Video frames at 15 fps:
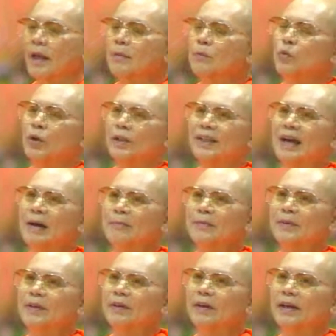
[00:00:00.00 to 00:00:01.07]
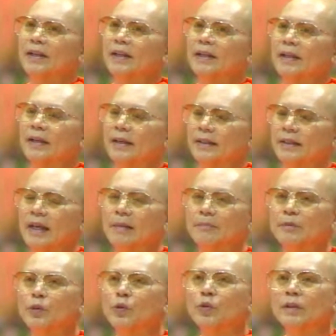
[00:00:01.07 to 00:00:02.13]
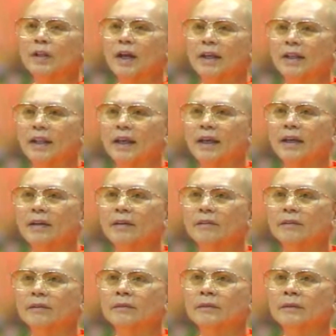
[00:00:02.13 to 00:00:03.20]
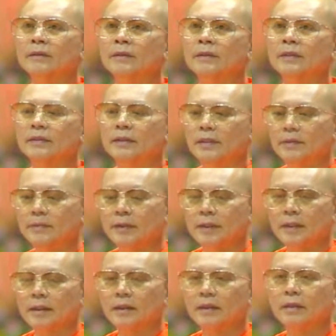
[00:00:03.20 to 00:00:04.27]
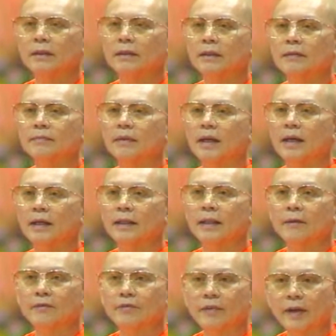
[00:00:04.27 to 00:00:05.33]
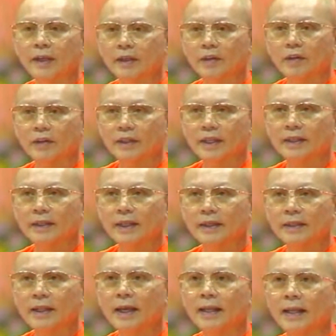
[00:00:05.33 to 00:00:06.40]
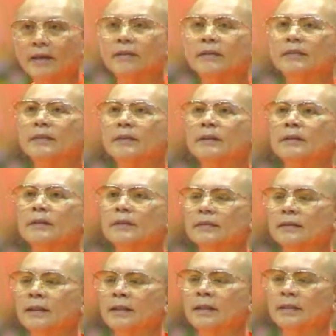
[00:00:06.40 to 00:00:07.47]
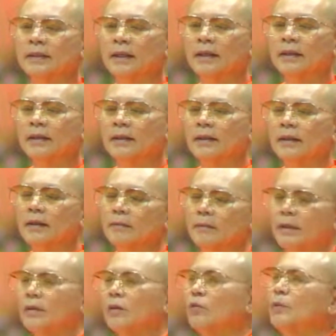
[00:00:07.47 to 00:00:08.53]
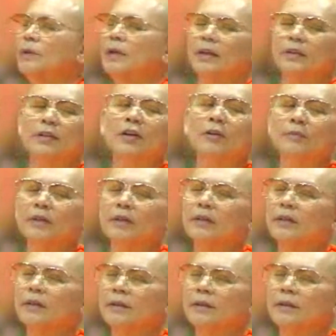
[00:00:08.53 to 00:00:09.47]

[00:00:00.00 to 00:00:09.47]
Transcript: แค่หมวดธรรมเดียวแค่นั้นดับทุกข์ได้แล้วที่มันจะเกิดขึ้นมาดับไฟกองเล็กๆได้แล้ว นี่นะจ๊ะพระนั้คุณผู้ใหญ่ชอบนึก